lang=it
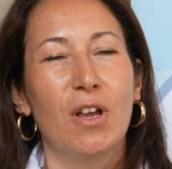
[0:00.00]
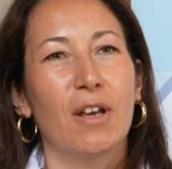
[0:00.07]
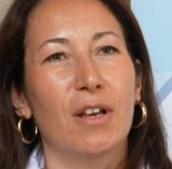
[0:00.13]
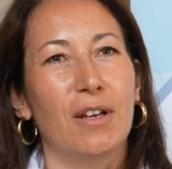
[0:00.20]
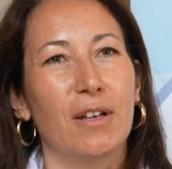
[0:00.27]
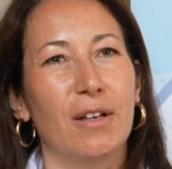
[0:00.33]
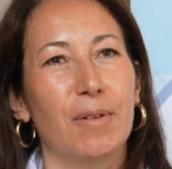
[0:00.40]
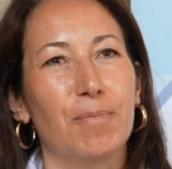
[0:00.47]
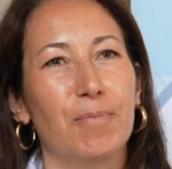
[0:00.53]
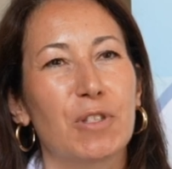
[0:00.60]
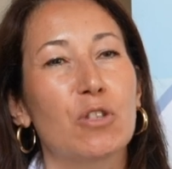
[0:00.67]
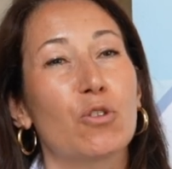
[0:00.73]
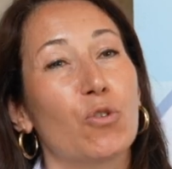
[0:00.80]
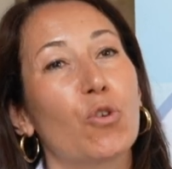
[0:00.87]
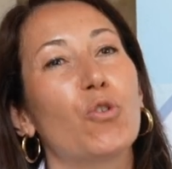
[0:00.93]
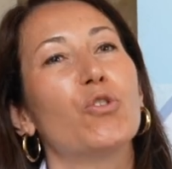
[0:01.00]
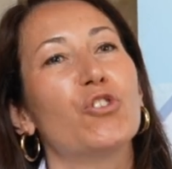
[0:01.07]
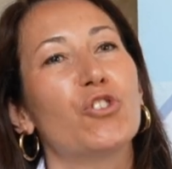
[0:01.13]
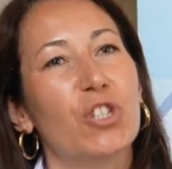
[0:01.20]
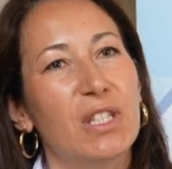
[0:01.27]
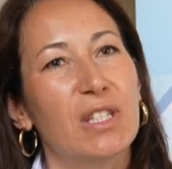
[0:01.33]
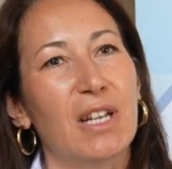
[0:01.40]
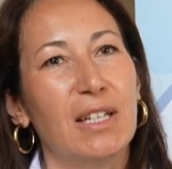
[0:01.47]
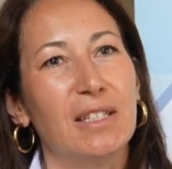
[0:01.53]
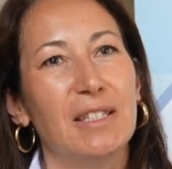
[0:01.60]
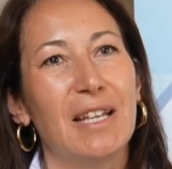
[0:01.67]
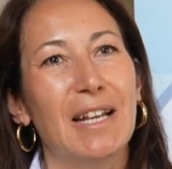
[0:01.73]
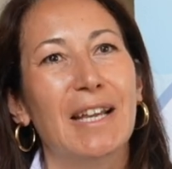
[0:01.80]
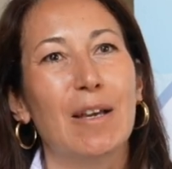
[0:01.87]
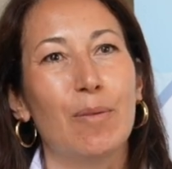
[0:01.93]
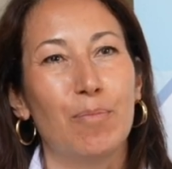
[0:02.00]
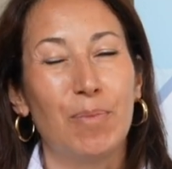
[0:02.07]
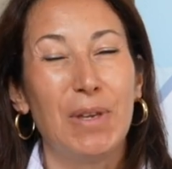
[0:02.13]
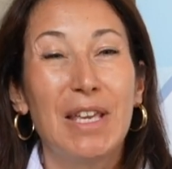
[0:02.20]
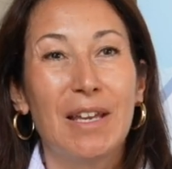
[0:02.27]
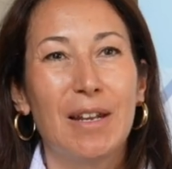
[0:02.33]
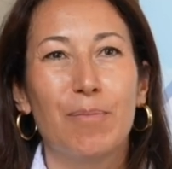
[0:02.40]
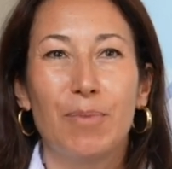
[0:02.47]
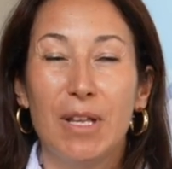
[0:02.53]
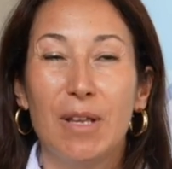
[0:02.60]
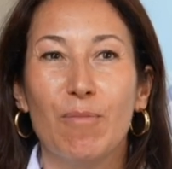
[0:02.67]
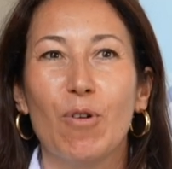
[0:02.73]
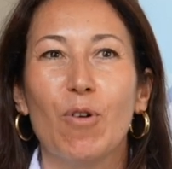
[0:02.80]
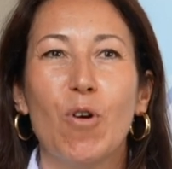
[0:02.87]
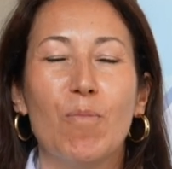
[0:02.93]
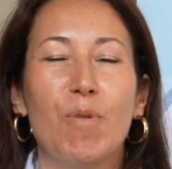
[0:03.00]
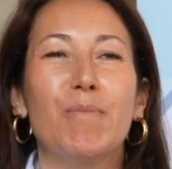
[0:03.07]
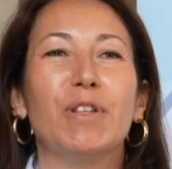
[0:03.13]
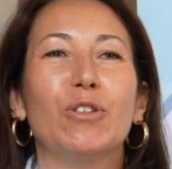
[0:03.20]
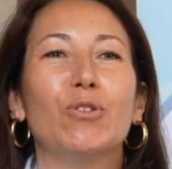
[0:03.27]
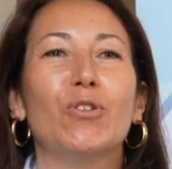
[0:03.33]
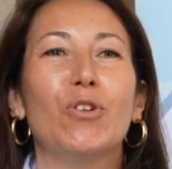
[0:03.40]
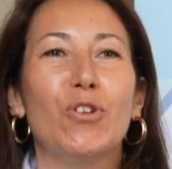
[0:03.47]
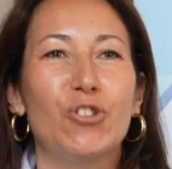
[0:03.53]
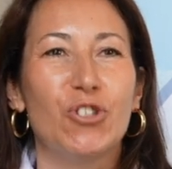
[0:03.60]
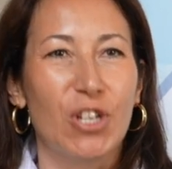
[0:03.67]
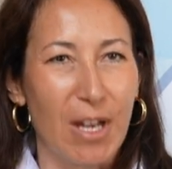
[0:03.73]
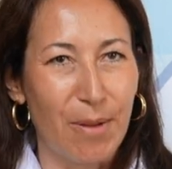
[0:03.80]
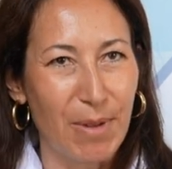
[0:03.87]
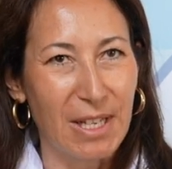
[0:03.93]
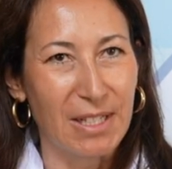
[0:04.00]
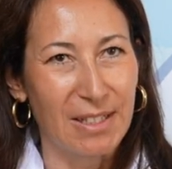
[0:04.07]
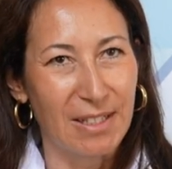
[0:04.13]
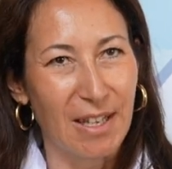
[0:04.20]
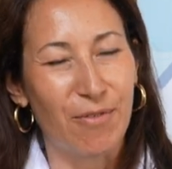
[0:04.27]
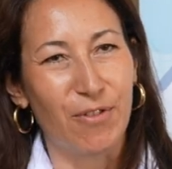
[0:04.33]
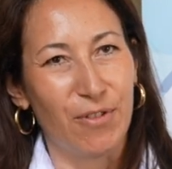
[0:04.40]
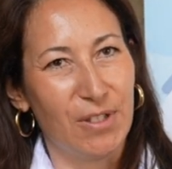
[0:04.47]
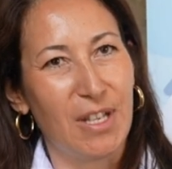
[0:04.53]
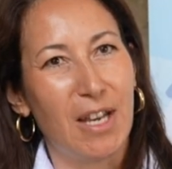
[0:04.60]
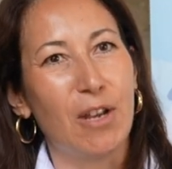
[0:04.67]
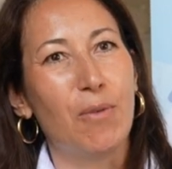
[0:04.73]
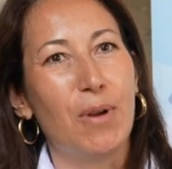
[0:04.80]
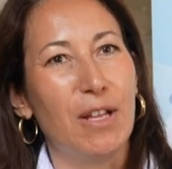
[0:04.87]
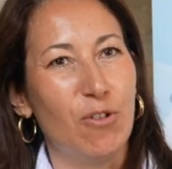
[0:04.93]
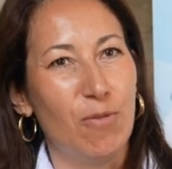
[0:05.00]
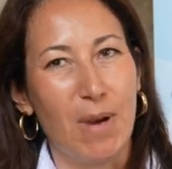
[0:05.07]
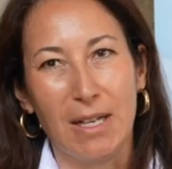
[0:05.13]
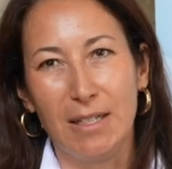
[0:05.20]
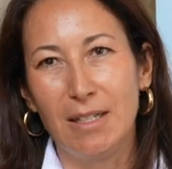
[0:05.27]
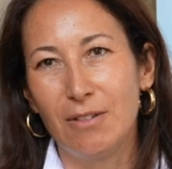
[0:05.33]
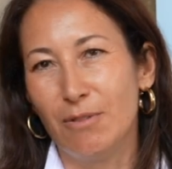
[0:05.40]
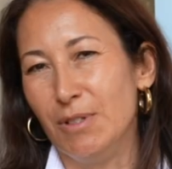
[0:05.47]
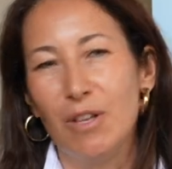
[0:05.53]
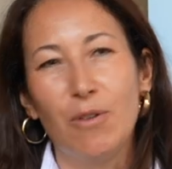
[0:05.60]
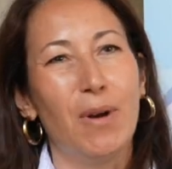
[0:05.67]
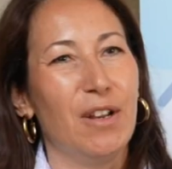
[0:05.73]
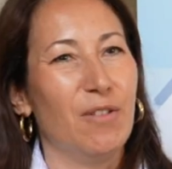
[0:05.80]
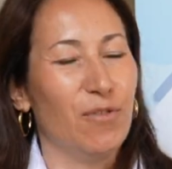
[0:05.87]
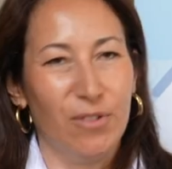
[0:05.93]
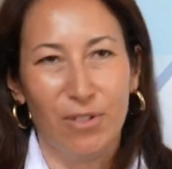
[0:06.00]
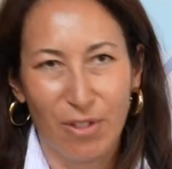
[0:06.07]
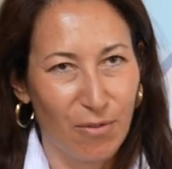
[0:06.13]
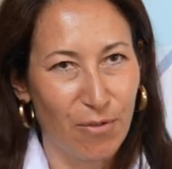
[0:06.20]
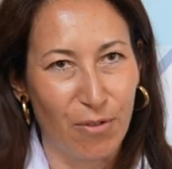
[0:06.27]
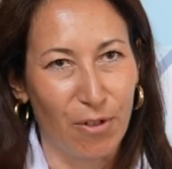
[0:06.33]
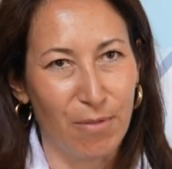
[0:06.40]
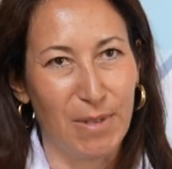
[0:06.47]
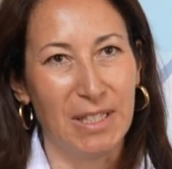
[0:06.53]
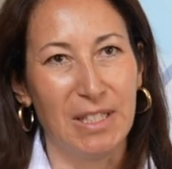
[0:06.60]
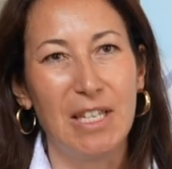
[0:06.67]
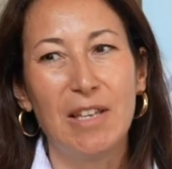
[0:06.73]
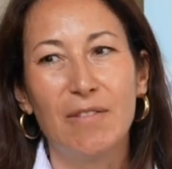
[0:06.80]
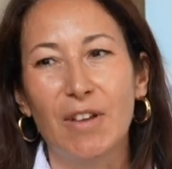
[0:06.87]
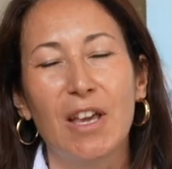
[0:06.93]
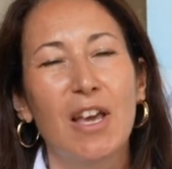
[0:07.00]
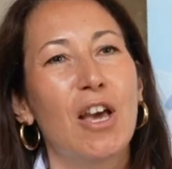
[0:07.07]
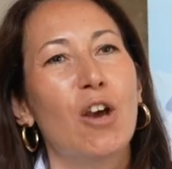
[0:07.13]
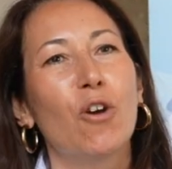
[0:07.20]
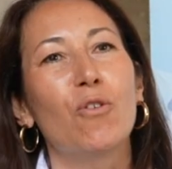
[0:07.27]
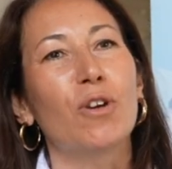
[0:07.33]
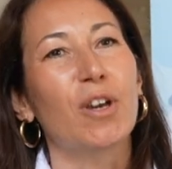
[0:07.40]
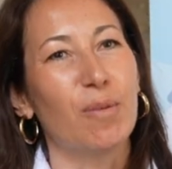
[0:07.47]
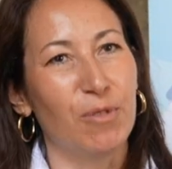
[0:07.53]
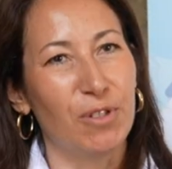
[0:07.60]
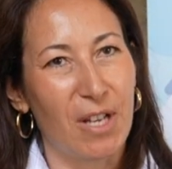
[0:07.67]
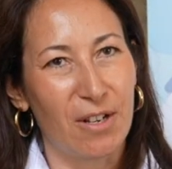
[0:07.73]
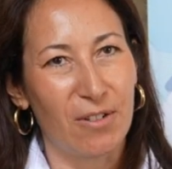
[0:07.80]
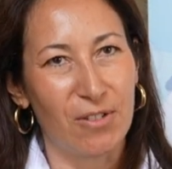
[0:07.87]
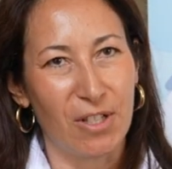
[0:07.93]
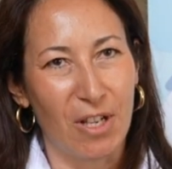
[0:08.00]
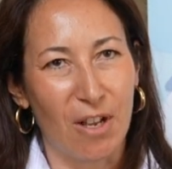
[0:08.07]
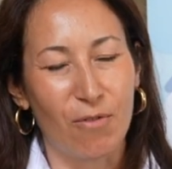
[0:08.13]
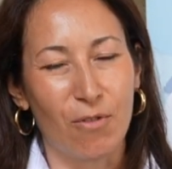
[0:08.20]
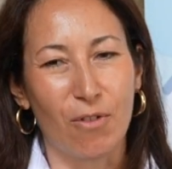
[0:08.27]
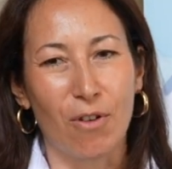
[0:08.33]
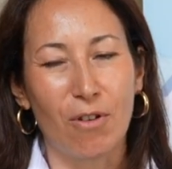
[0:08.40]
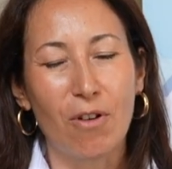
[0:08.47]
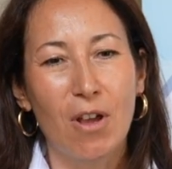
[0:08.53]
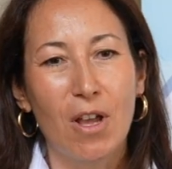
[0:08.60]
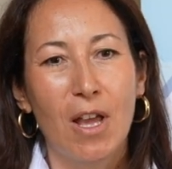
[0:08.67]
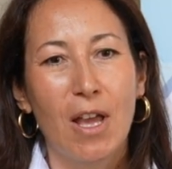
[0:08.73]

ehm, si sono concentrati nel capire primo come metodologicamente affrontare quella domanda, quindi quali fonti informative, con che modello di lavoro,